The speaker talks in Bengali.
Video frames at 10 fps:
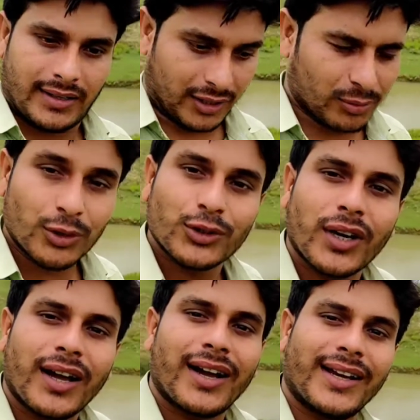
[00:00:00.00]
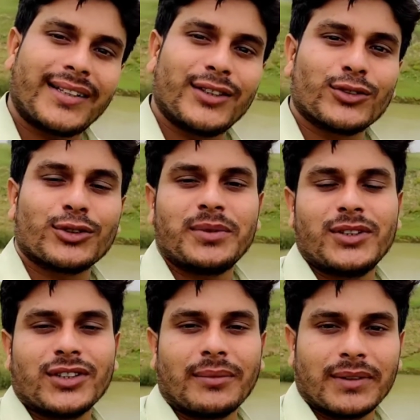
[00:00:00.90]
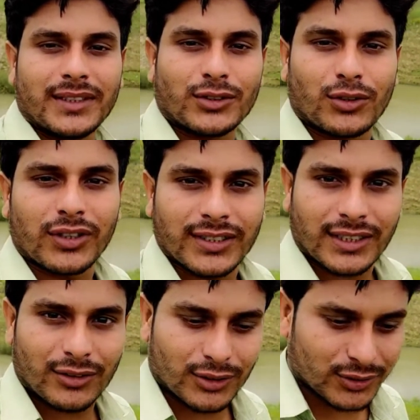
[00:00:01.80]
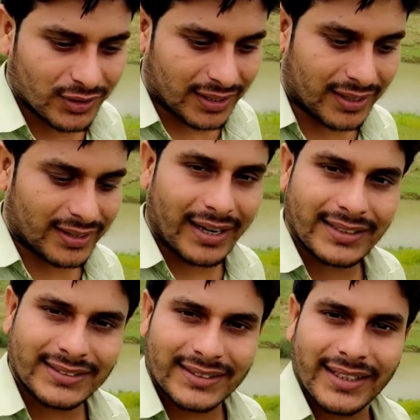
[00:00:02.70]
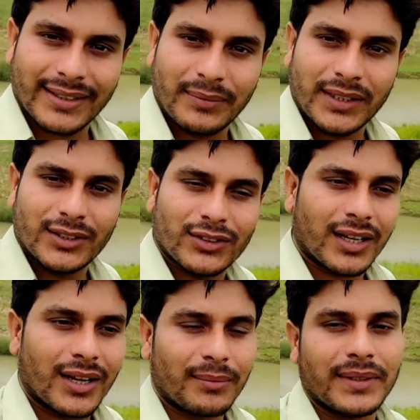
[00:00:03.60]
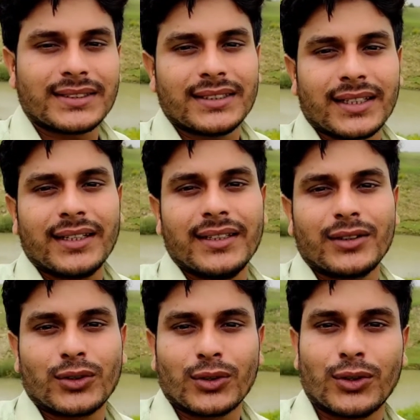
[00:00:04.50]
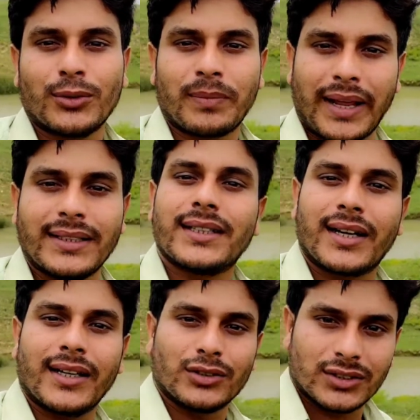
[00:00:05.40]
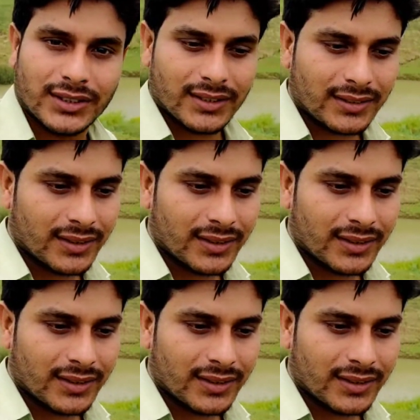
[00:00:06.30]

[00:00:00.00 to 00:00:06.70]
হ্যালো বন্ধুরা আরেকটি নতুন ভিডিওতে আপনাদের সকলকে স্বাগত আর আজকের ভিডিওটা বেসিক্যালি কোনো প্ল্যান ছাড়াই হচ্ছে